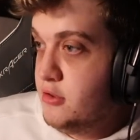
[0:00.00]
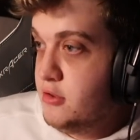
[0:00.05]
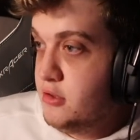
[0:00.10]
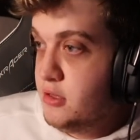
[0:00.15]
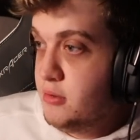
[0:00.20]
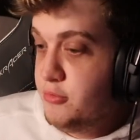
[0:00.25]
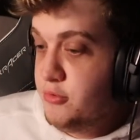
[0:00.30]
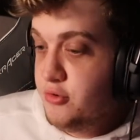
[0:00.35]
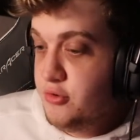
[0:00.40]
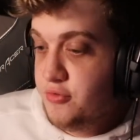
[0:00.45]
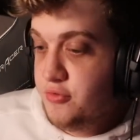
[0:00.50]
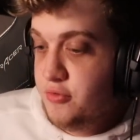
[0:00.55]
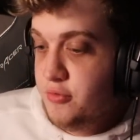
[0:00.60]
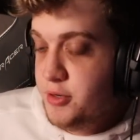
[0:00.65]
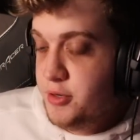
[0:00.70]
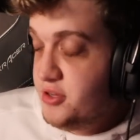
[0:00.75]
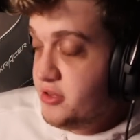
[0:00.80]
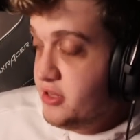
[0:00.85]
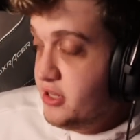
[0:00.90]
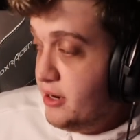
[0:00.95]
Tamo junto,
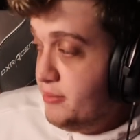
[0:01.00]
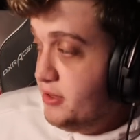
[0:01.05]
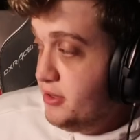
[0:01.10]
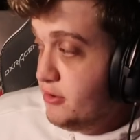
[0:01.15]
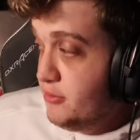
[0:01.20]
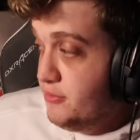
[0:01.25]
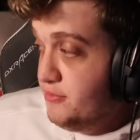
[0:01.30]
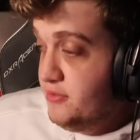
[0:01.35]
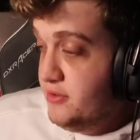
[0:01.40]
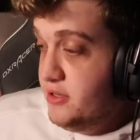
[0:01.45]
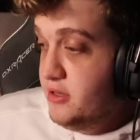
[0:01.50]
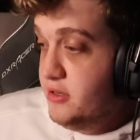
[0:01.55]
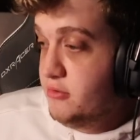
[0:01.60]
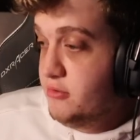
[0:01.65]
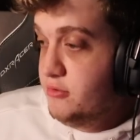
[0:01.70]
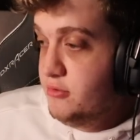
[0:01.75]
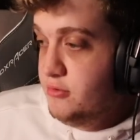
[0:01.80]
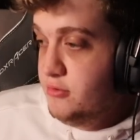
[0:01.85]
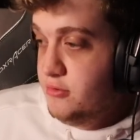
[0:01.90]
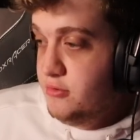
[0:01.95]
fumante derby. Eu vi
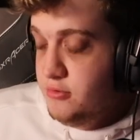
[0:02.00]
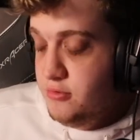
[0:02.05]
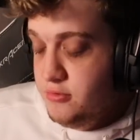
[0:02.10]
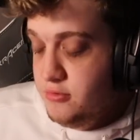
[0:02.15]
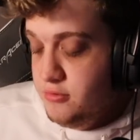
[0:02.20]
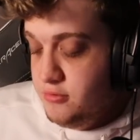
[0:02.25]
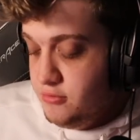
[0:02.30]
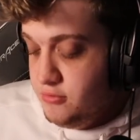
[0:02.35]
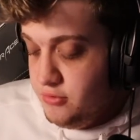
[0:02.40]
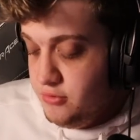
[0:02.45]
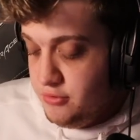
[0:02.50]
o,